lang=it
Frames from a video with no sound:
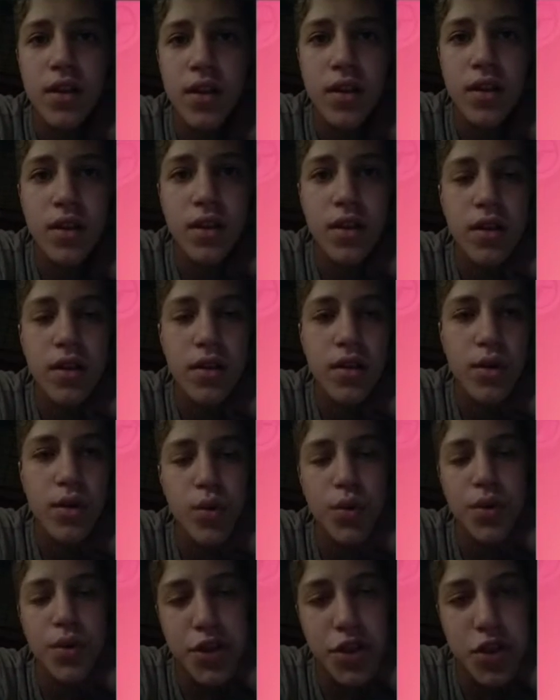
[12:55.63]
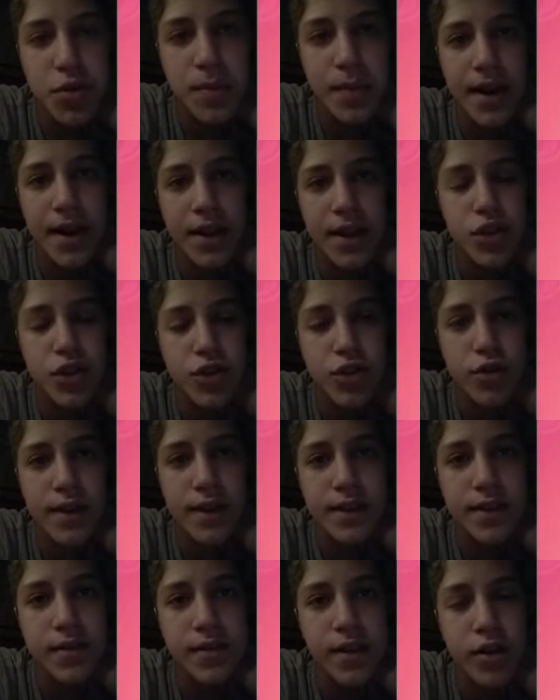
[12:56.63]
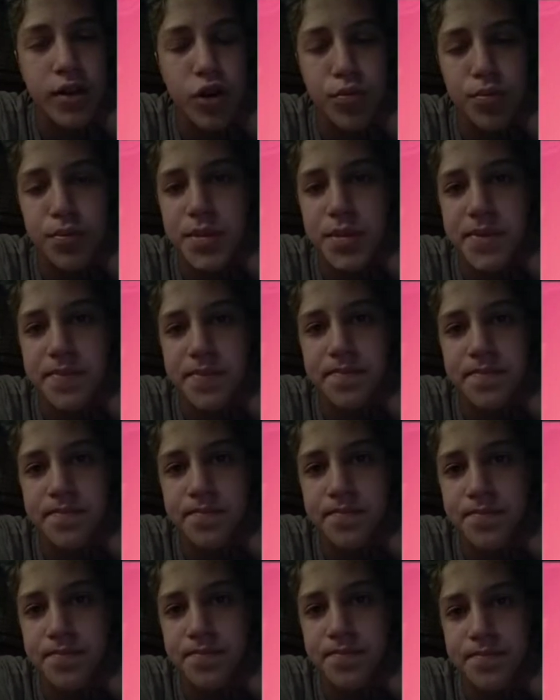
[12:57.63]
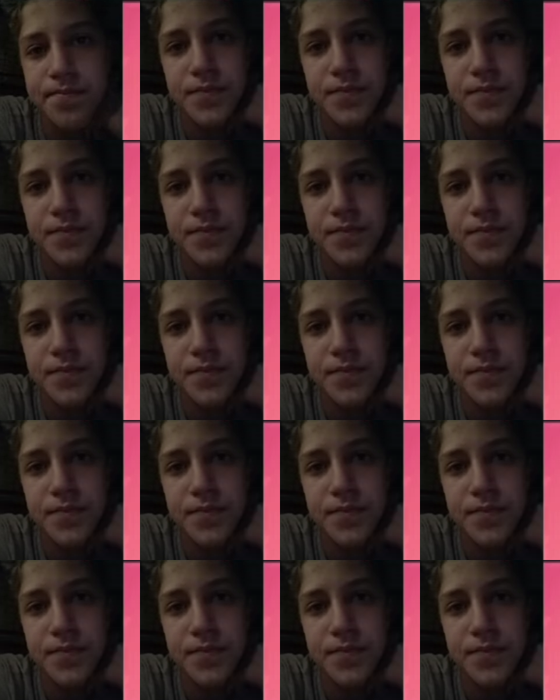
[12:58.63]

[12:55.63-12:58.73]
15.196 coppe. Il mio